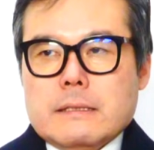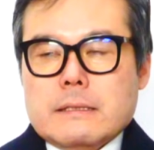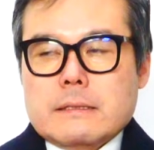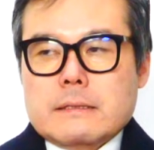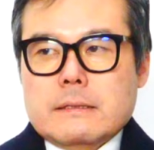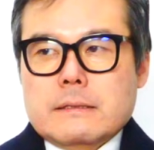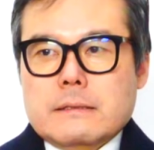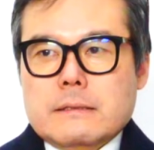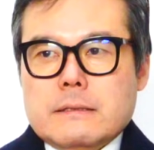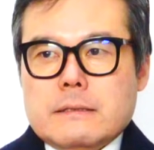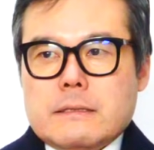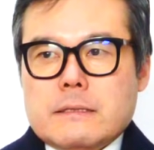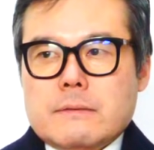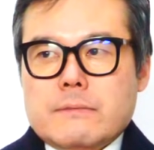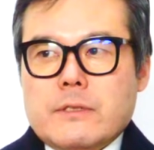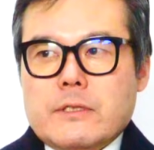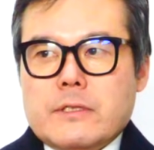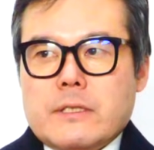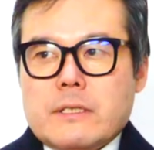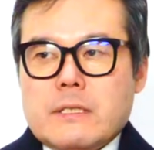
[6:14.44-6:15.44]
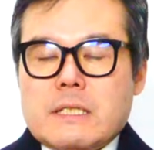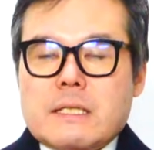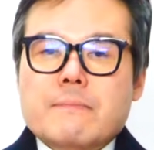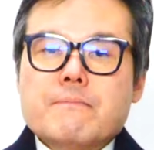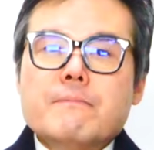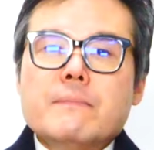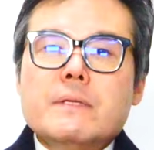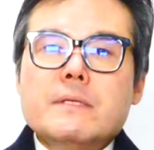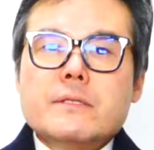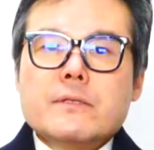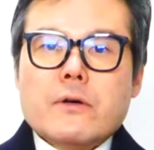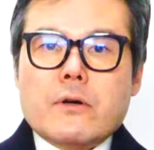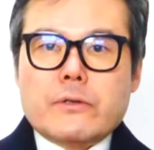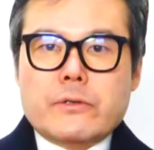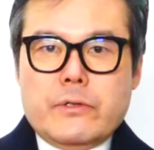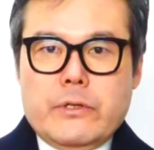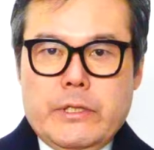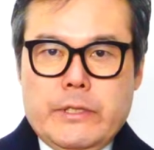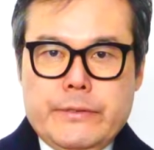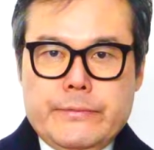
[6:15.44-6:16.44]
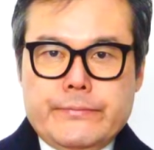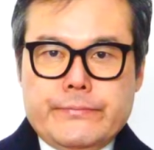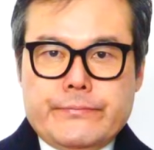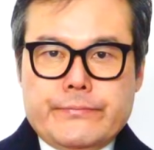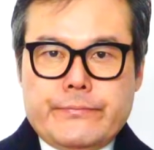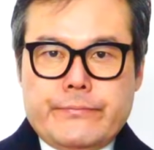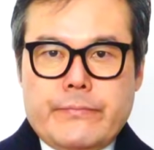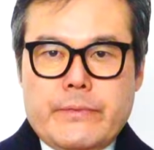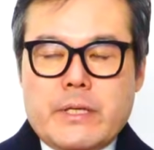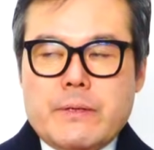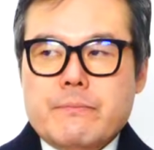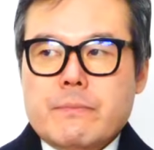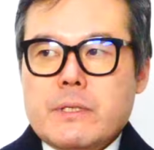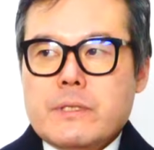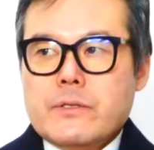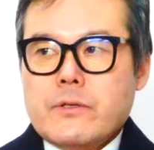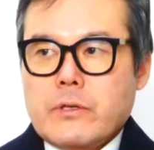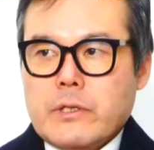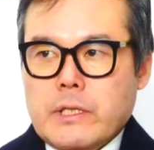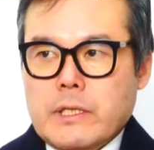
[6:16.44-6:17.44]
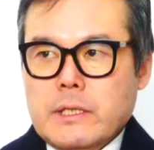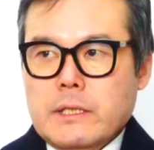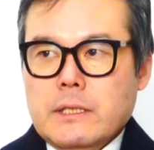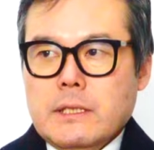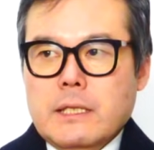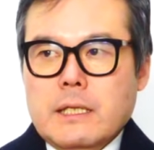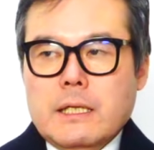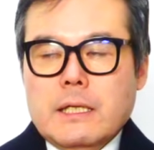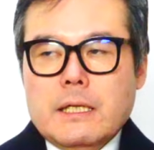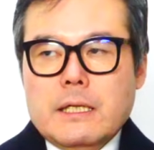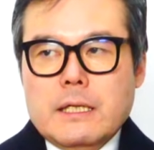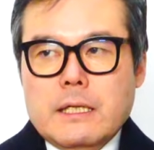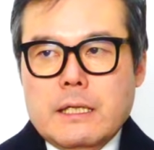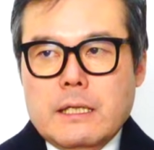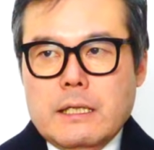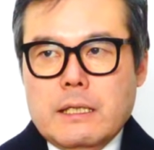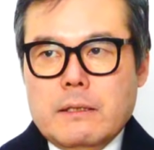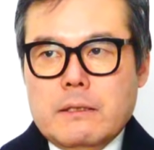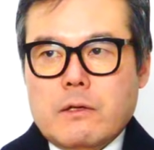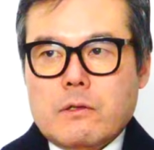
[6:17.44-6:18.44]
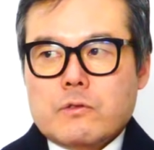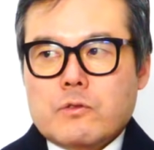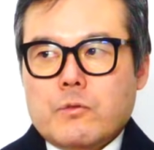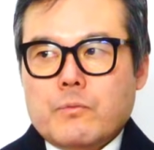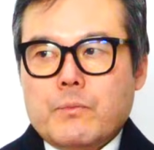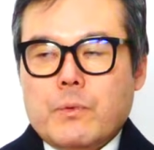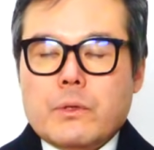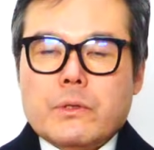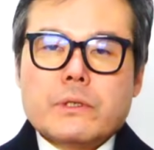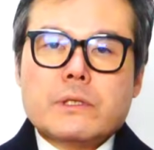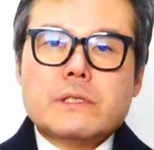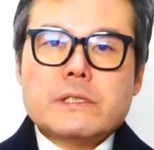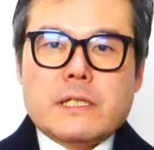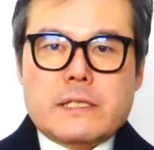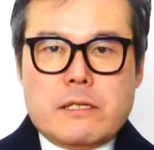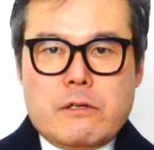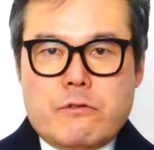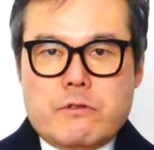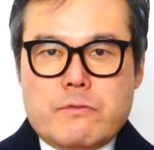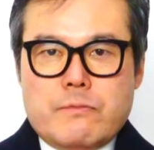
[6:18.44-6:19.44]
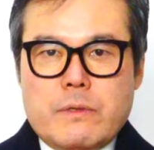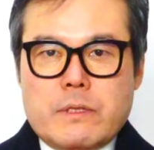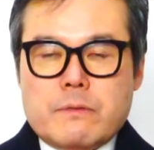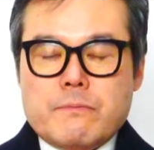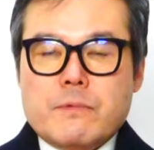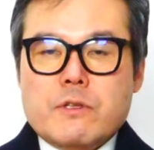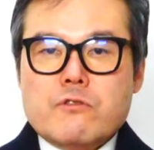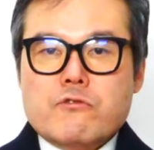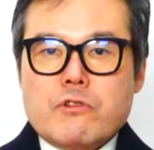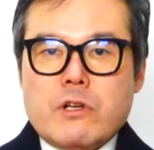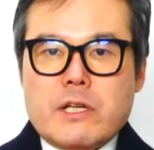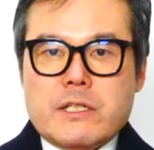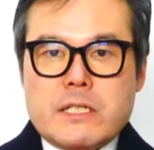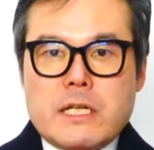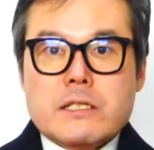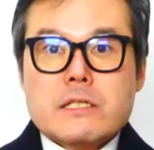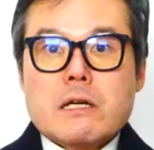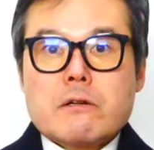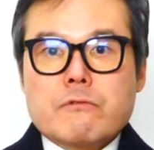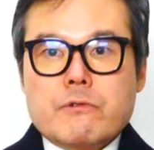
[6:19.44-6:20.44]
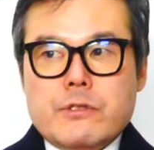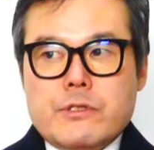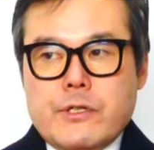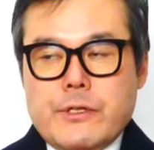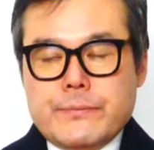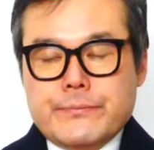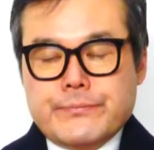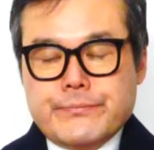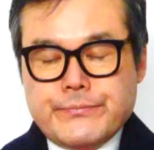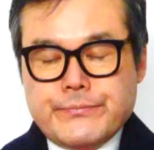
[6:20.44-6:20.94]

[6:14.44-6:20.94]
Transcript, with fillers: 그 지금 현재는 김민석 의원, 음, 김민석이 아, 영등포 을을 차지하고 있습니다. 지금 민주당이 차지하고 있죠.